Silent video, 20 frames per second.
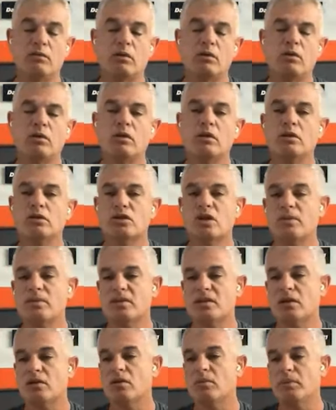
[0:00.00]
Cuando
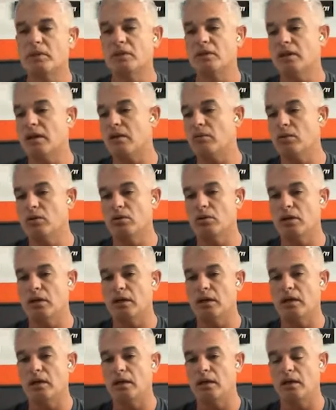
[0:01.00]
llames ser competir hablo
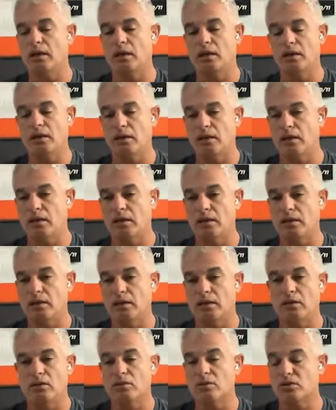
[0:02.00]
de,
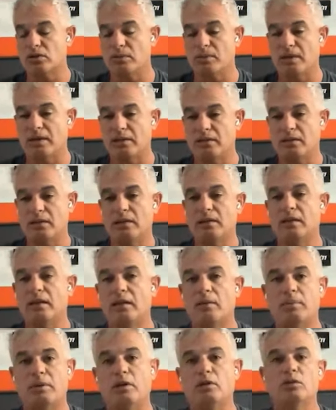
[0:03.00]
eh, y no se malentienda,
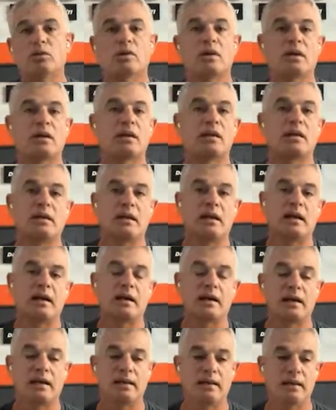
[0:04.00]
de pilotos que quieren ir
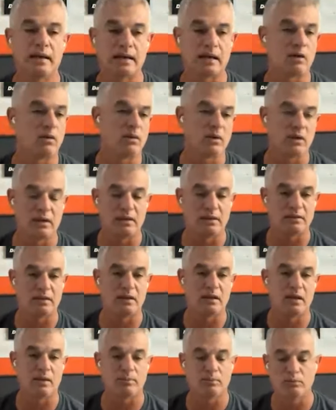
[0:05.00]
ganar el Dakar o que quieren
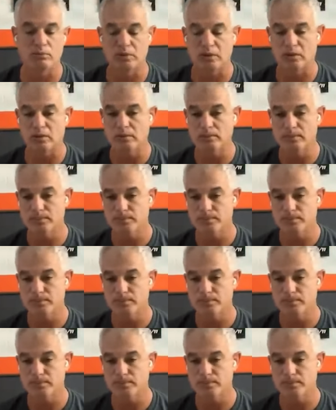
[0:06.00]
estar en la punta.